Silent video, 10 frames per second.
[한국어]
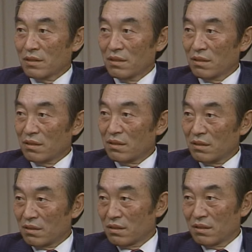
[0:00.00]

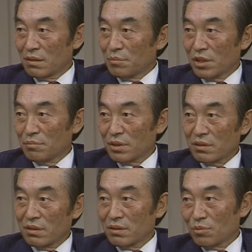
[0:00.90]
그걸 그걸
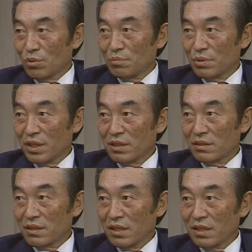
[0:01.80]
먹으면서 이제
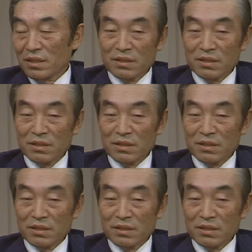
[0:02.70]
공부했는데